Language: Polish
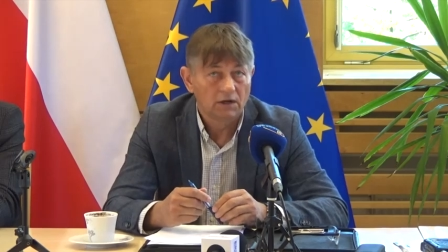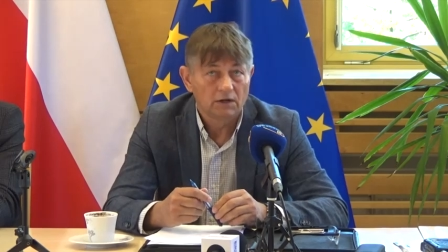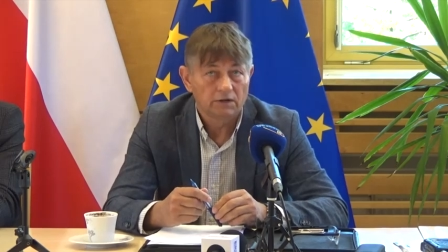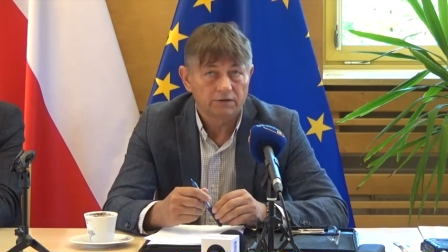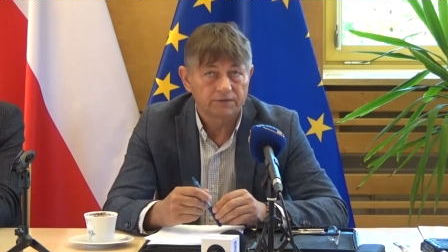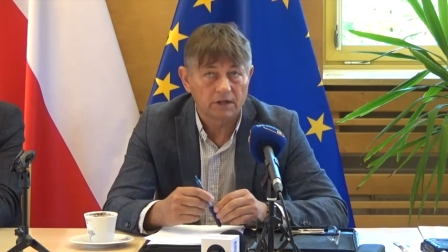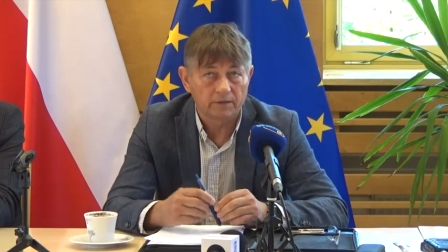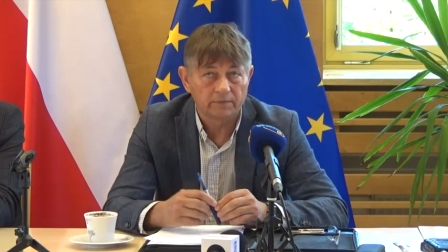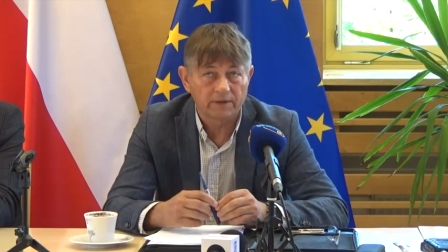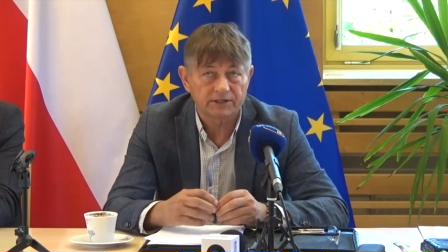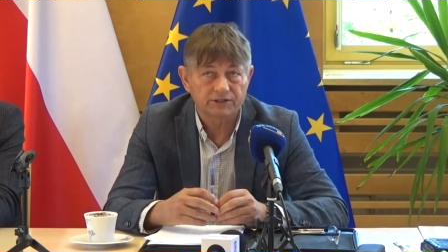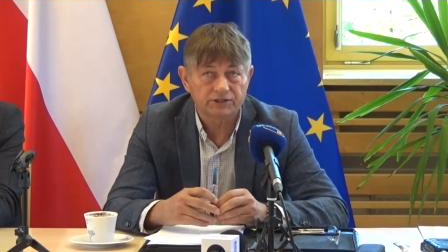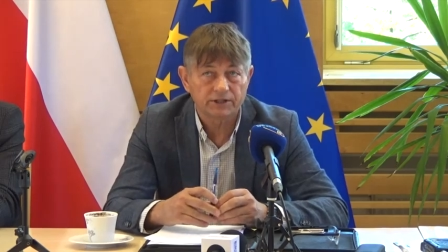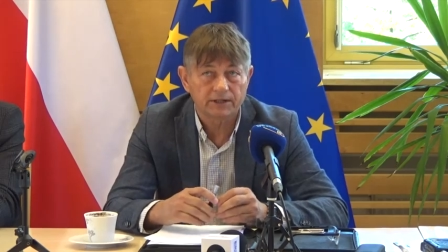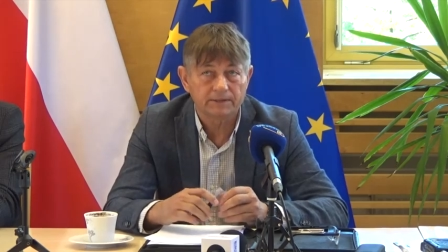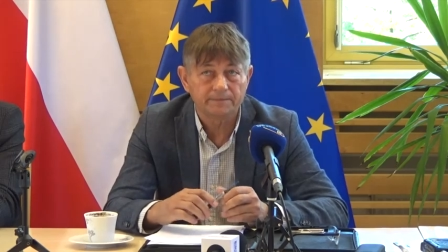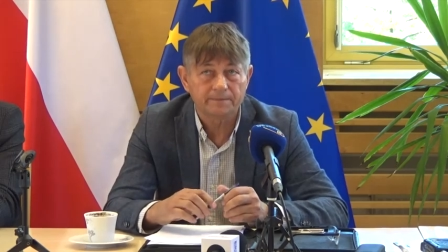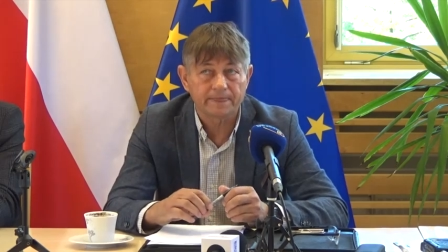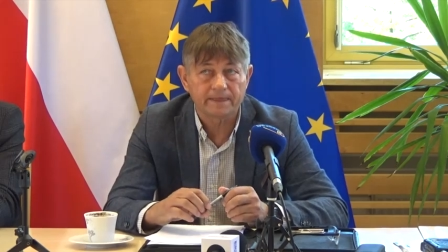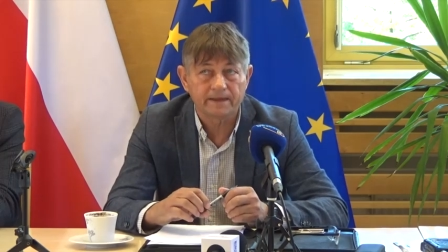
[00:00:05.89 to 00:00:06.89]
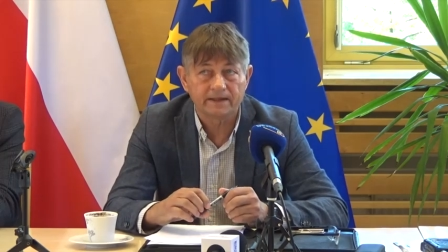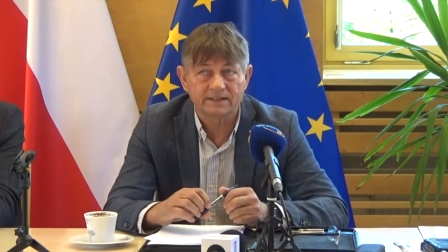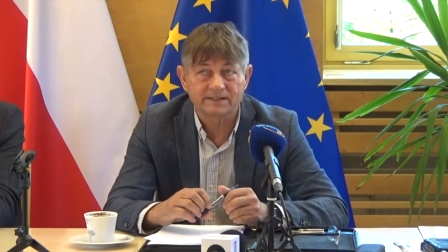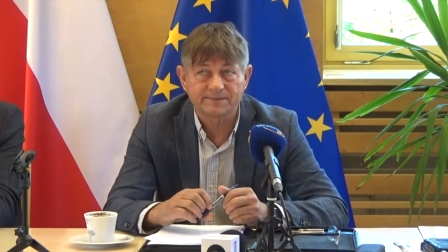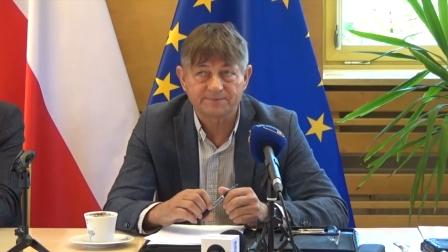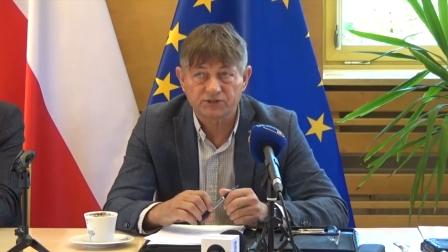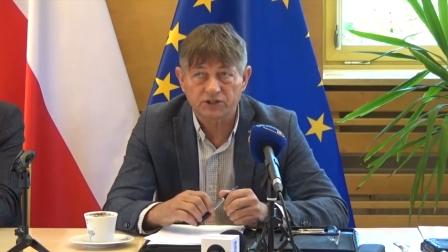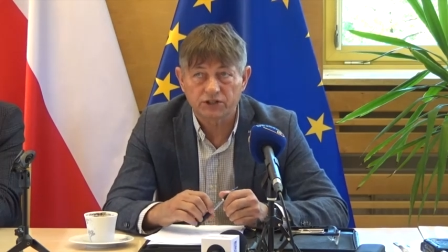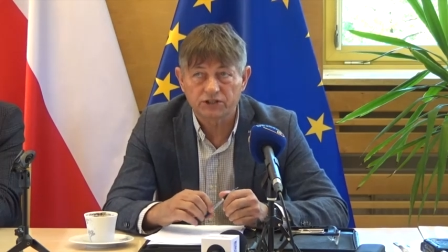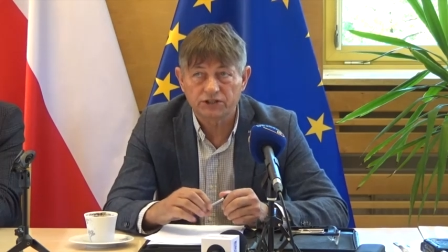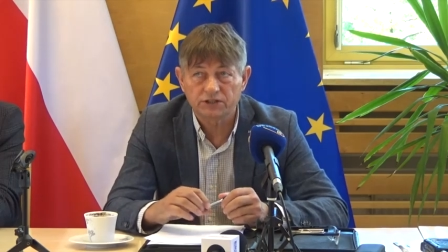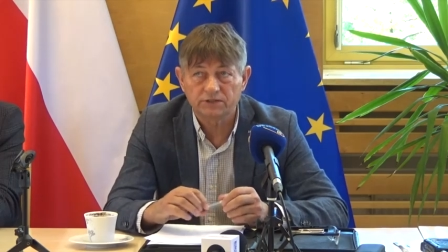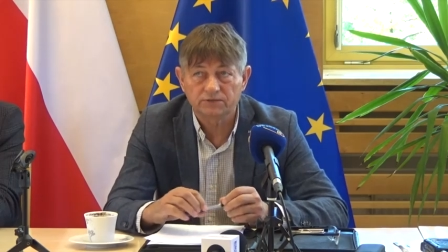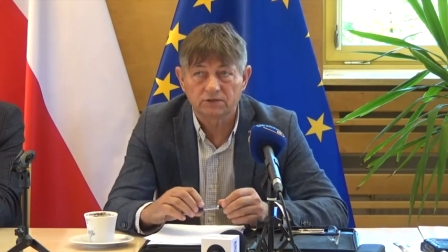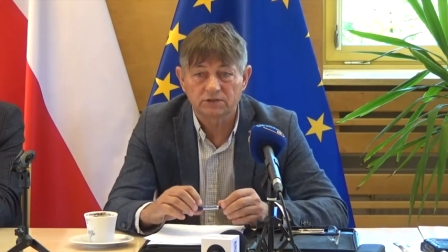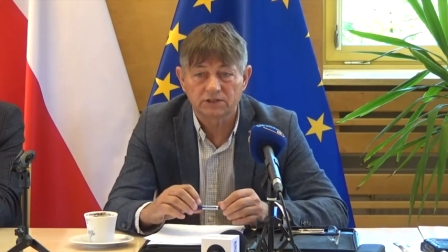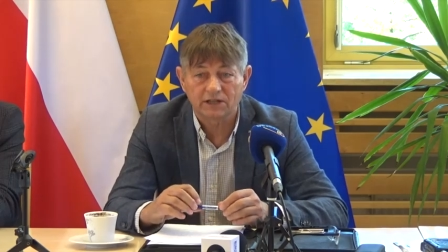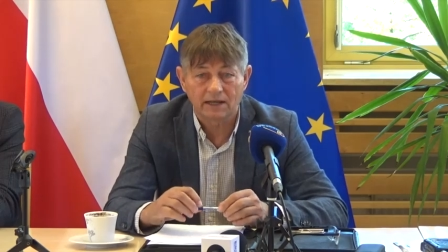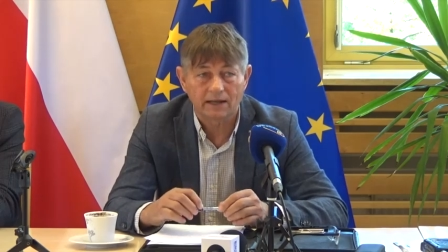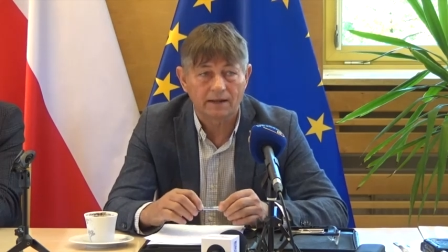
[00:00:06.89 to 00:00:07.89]
w temacie e,
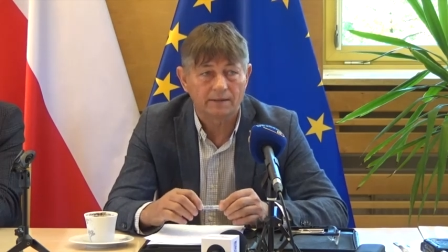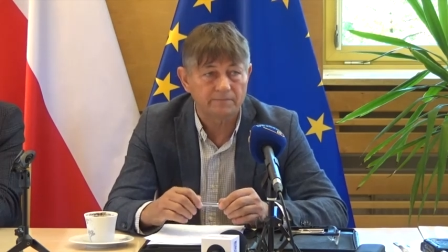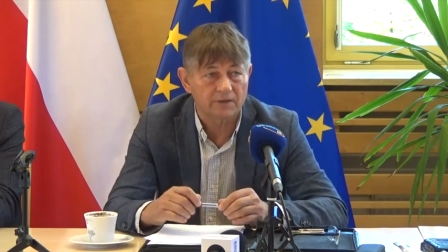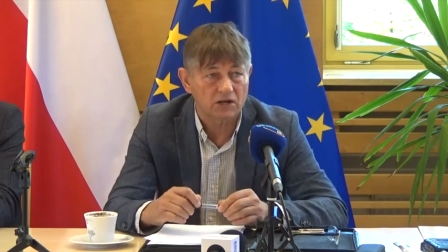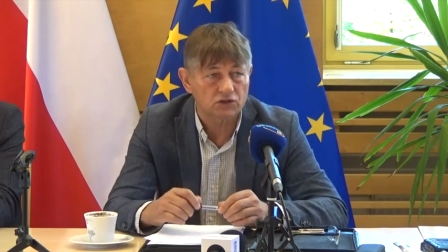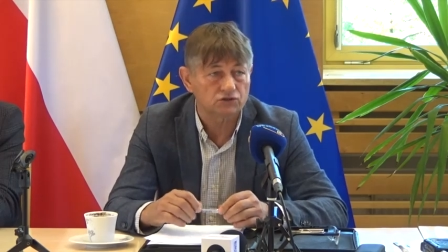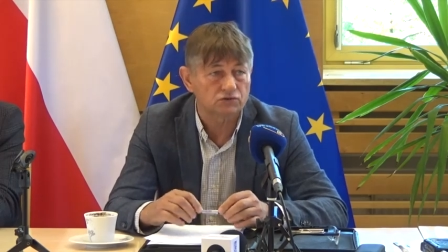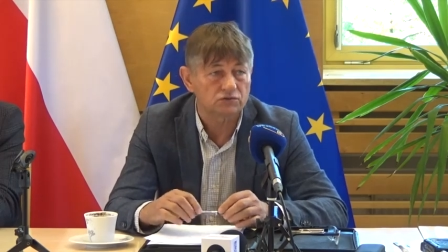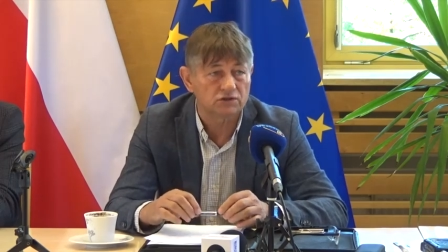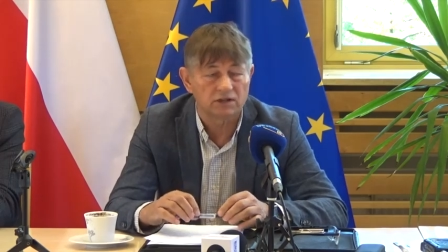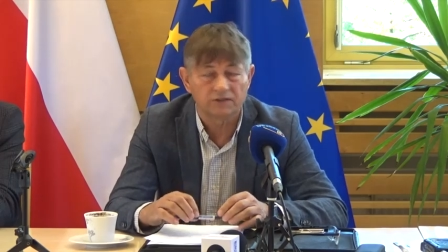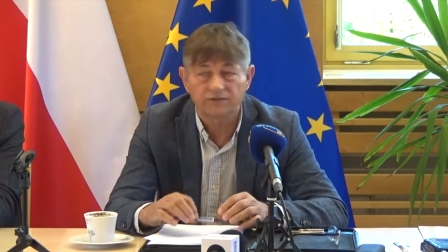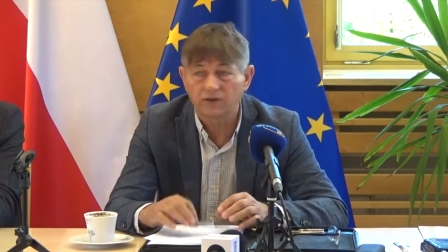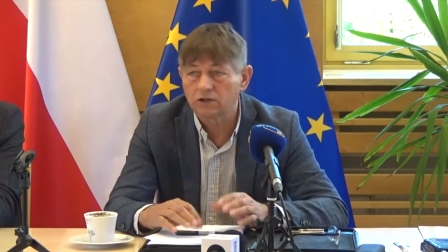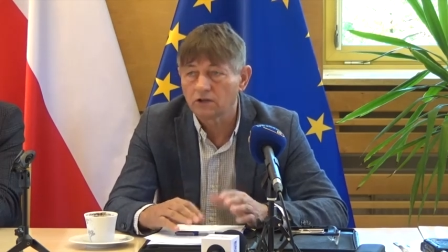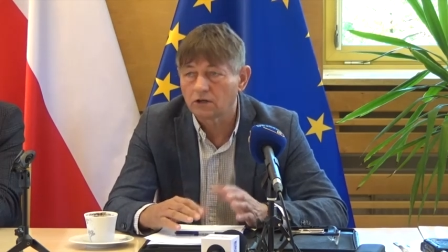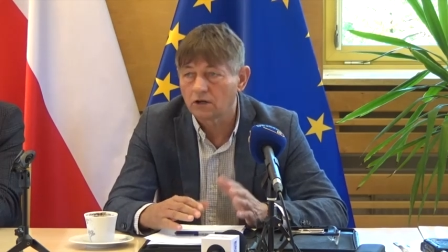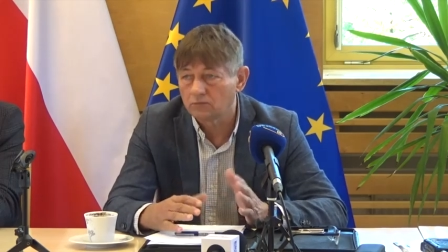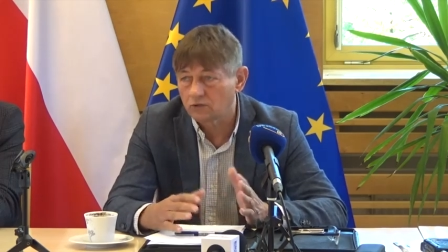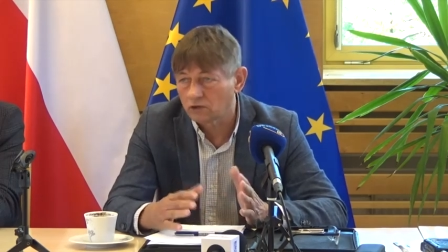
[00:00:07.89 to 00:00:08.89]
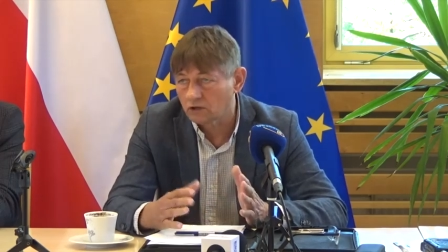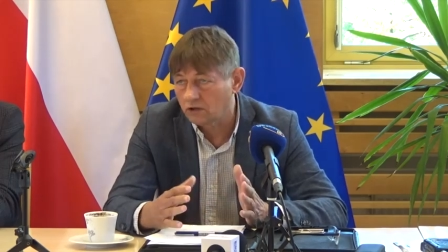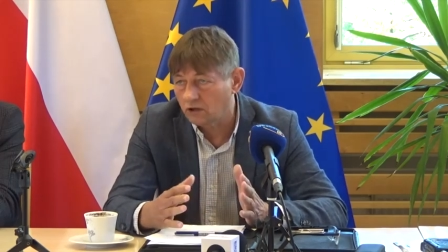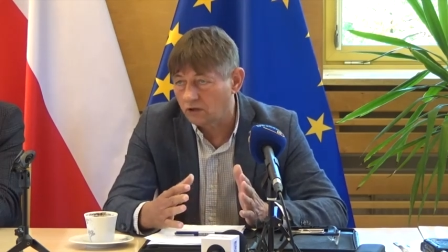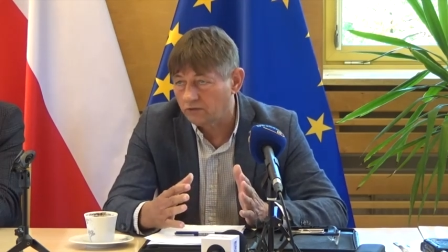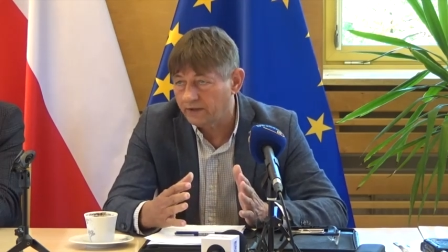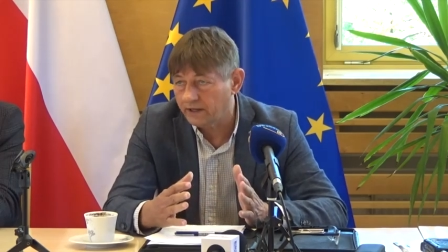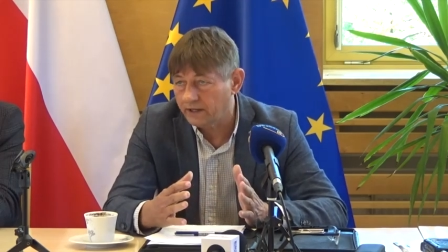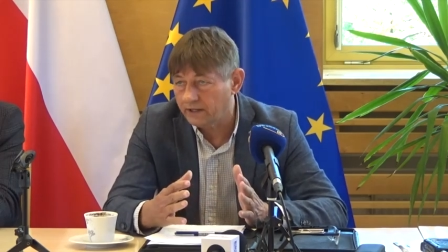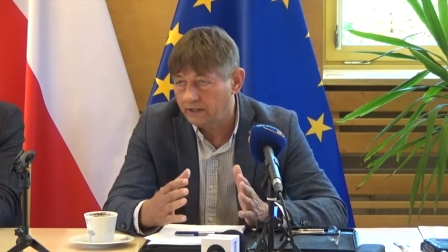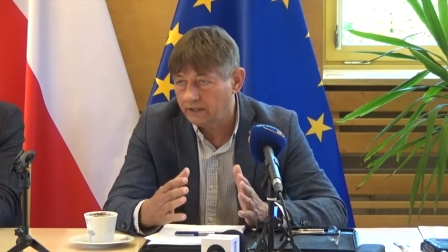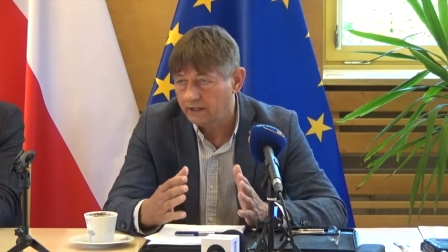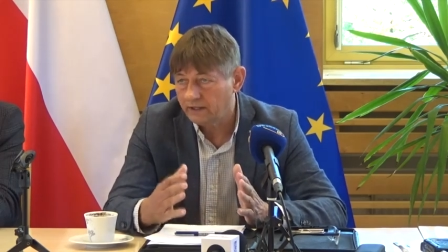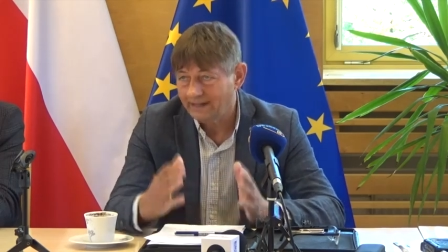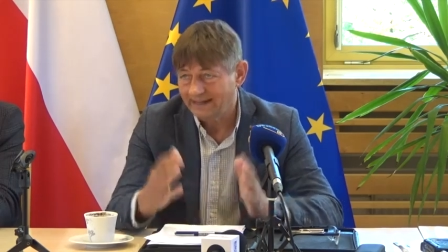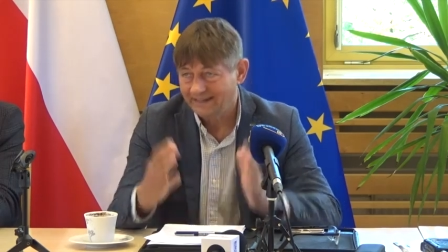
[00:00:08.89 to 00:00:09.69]
sprzeciwu dla masztu telefonii komórkowej